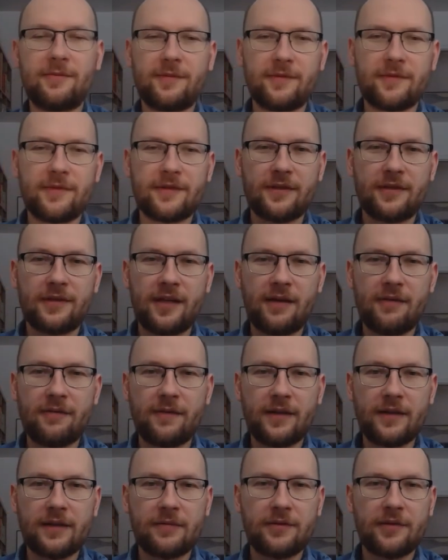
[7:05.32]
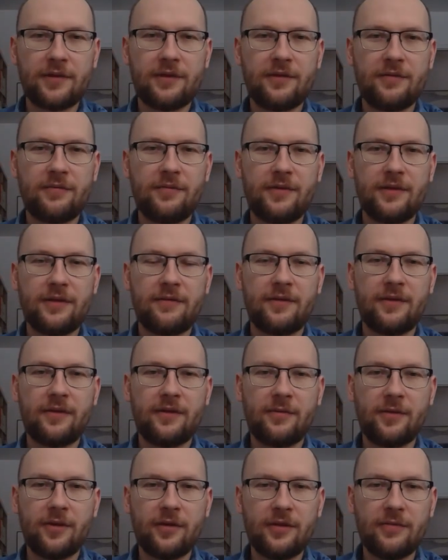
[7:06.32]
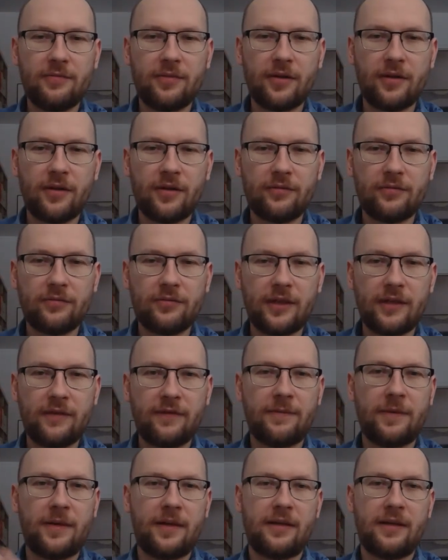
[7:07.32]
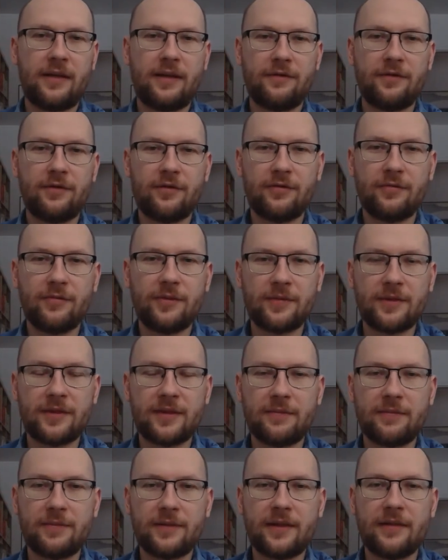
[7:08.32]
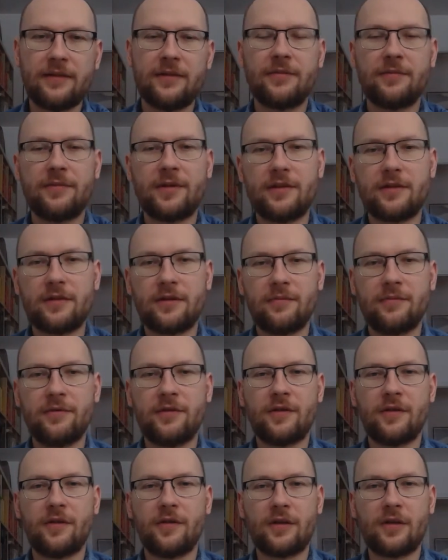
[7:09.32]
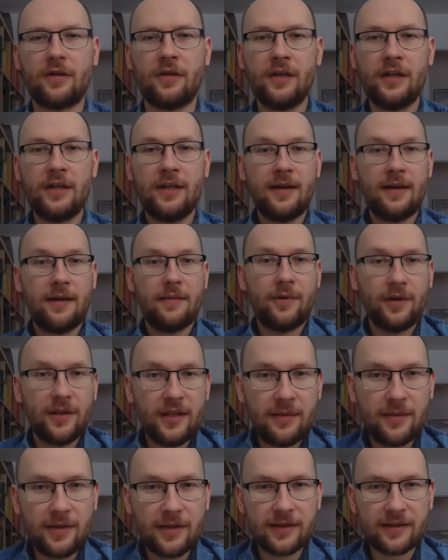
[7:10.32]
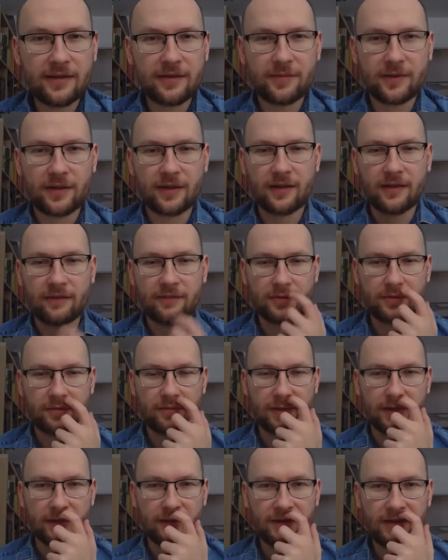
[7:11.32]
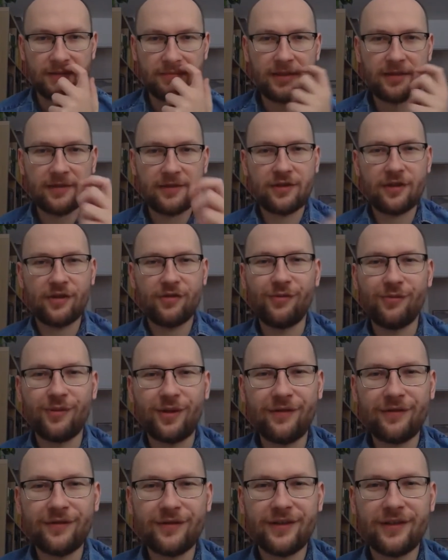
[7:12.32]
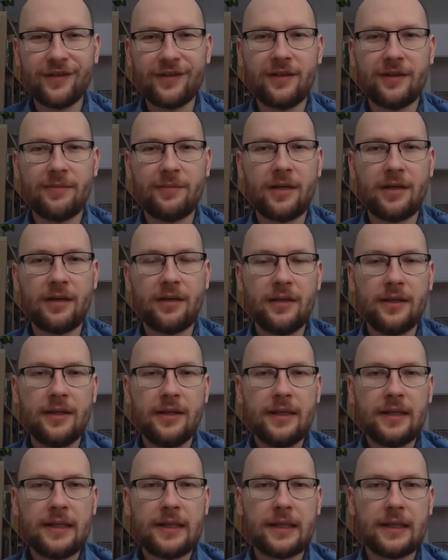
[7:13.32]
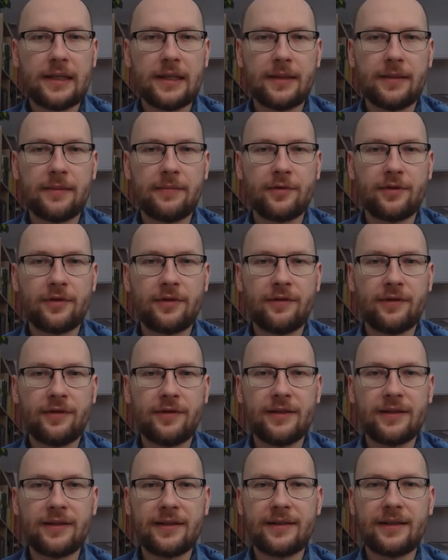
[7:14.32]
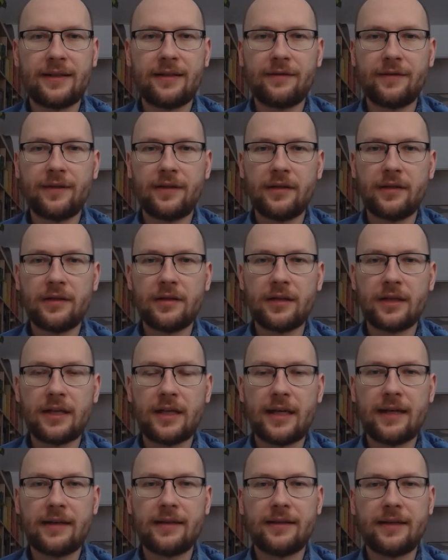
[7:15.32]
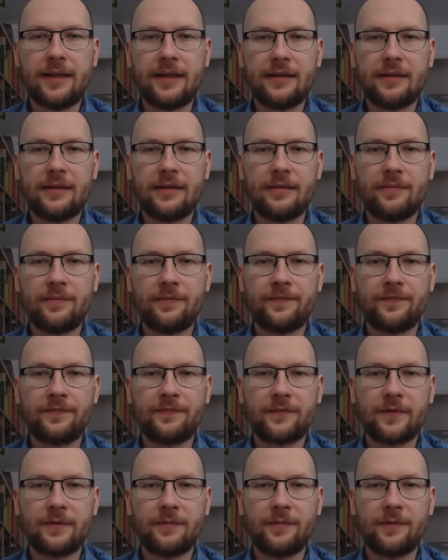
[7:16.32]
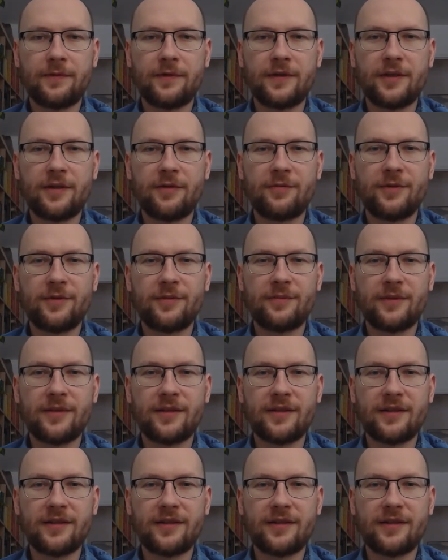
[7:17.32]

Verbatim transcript: i powiedzieć: Ja uważam, że nie robiłeś swojej roboty, bo tutaj w paragrafie 7 jest napisane, że miałeś robić to i to, bo nie ma tego paragrafu 7. Nie ma też tej umowy i nie ma e, możliwości zastanowienia się, jak nad tym, mm, powiedziałbym, e,